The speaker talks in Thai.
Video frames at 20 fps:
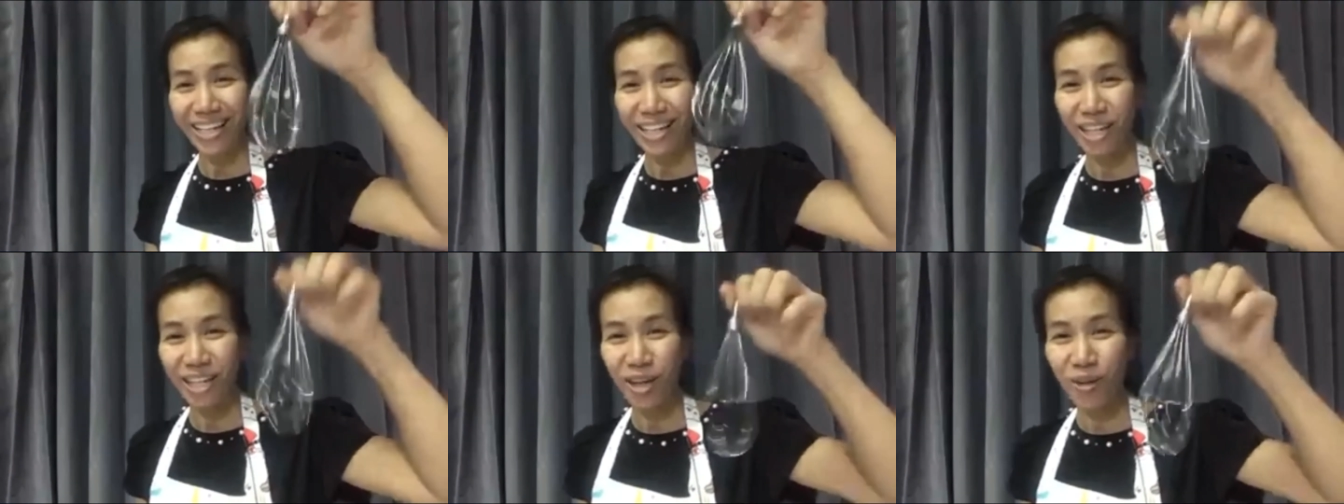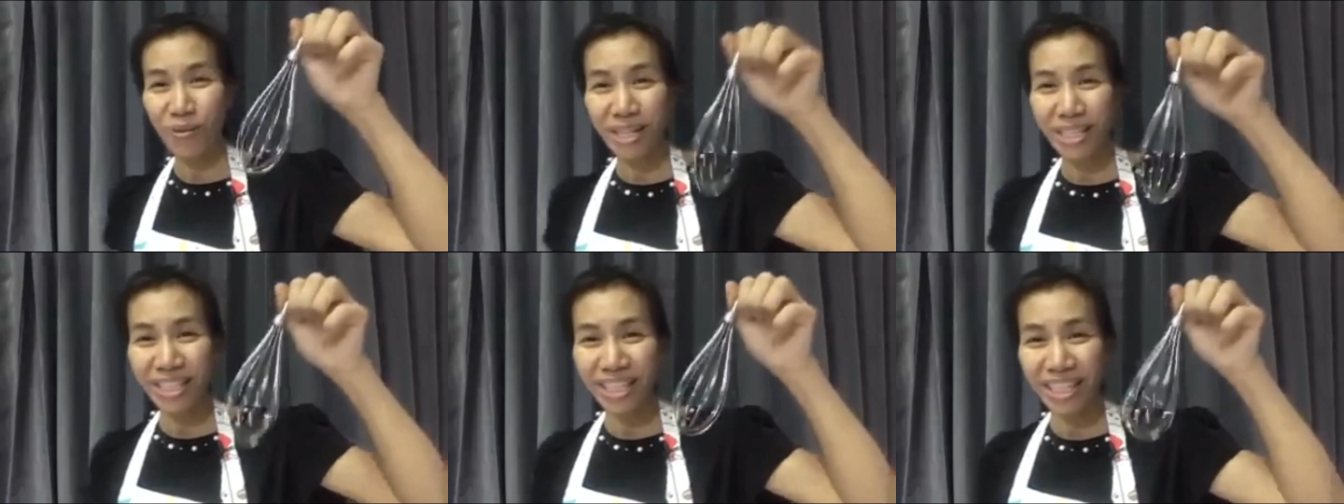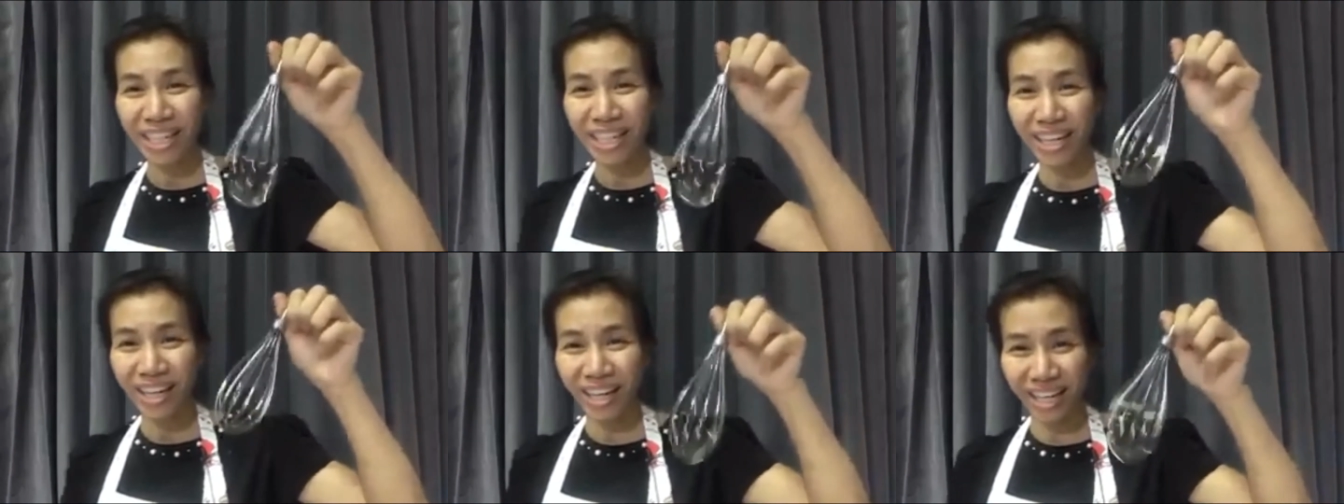นี้เขาไว้
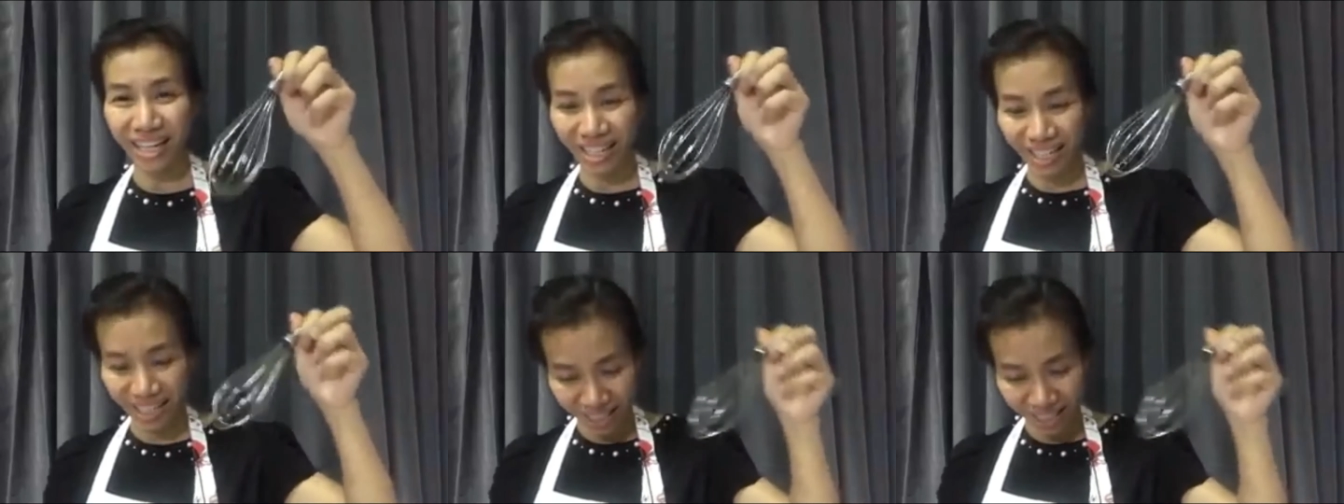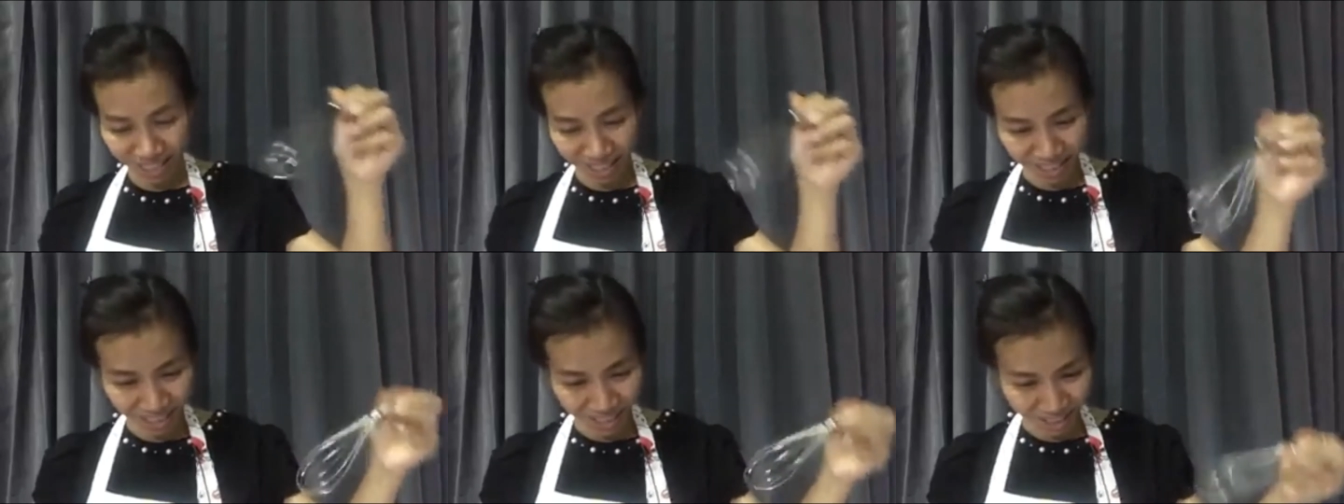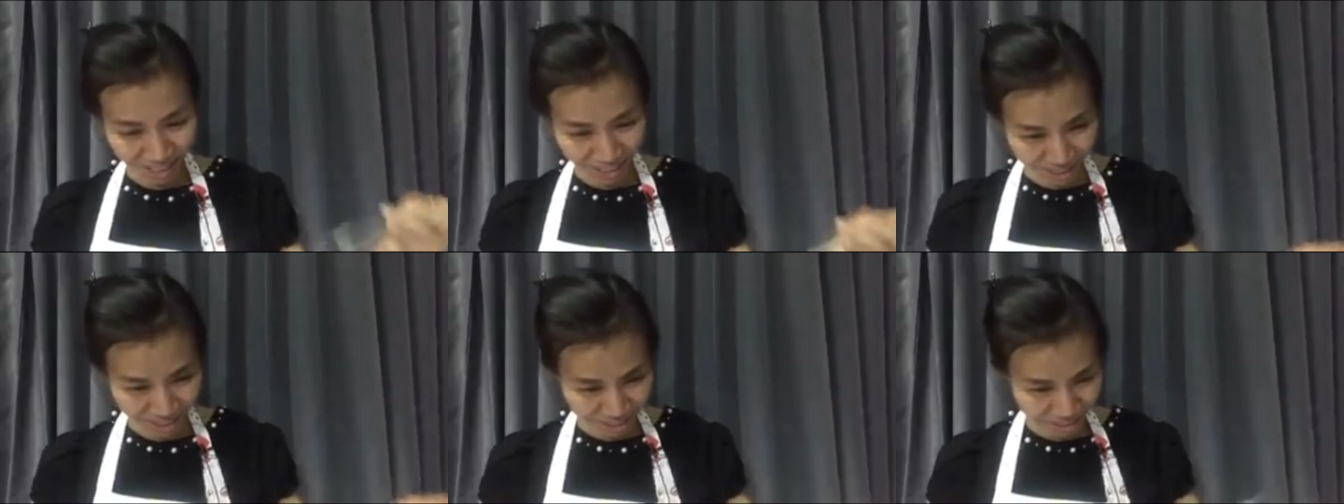ตีไข่อะค่ะ
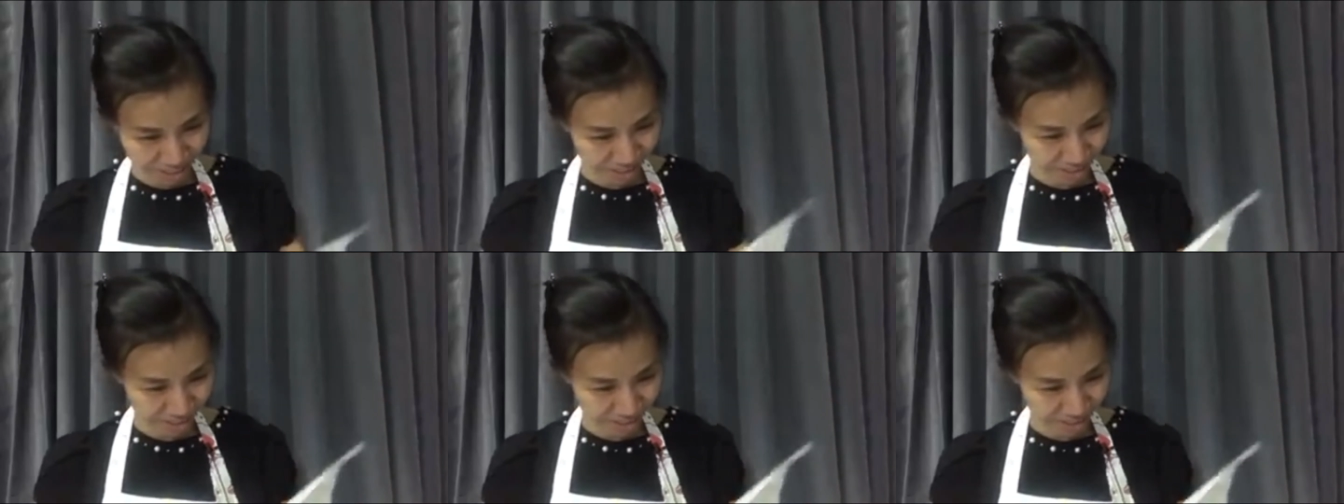นะคะ